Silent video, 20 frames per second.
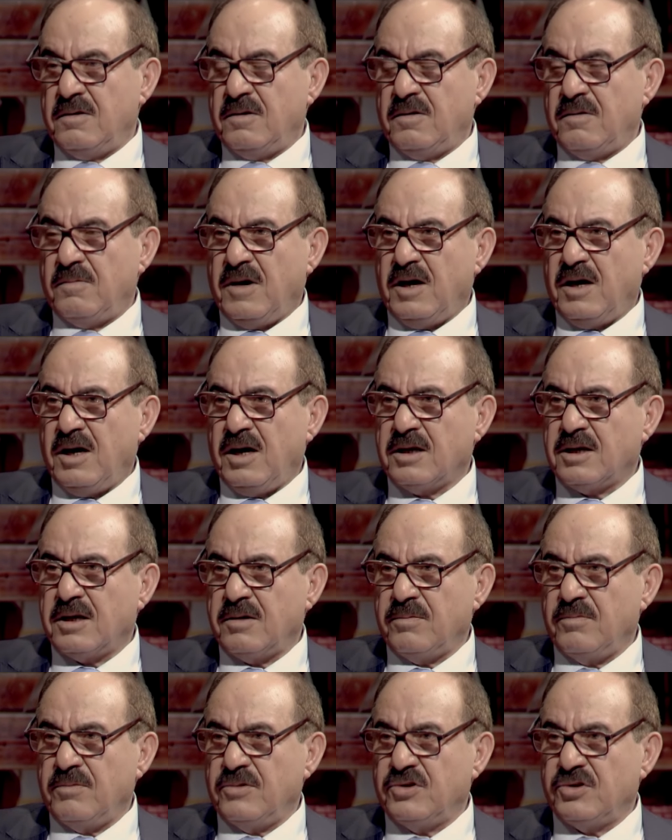
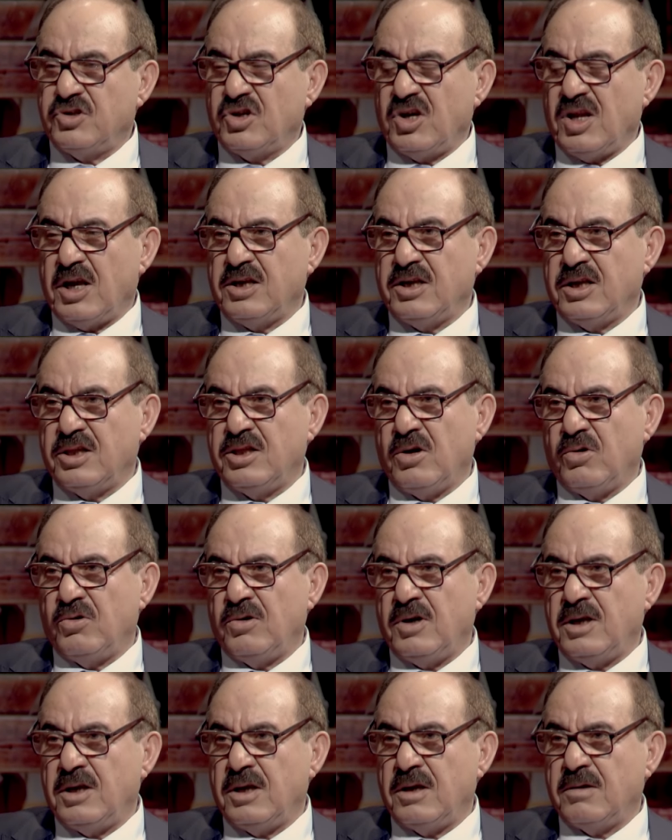محاكم جنائية
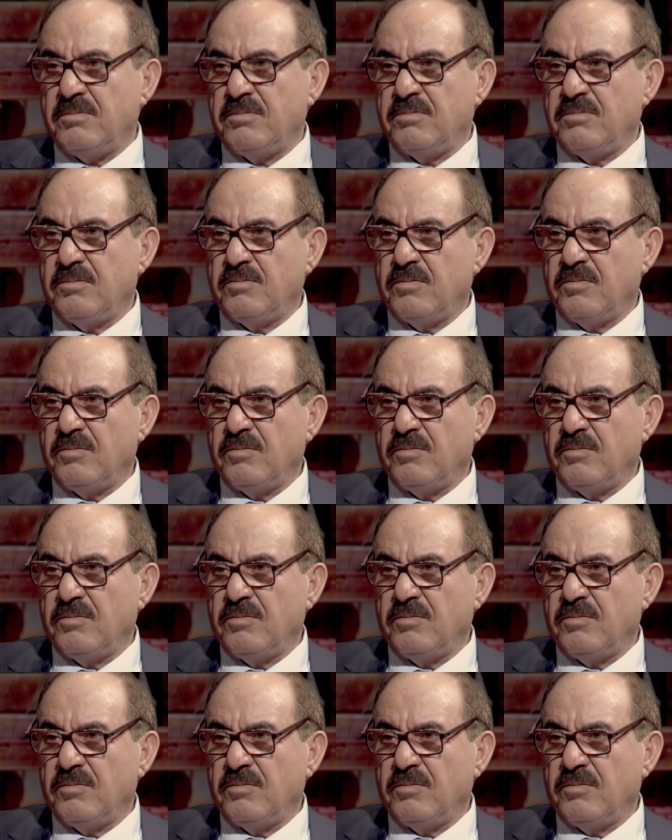دولية كم واحد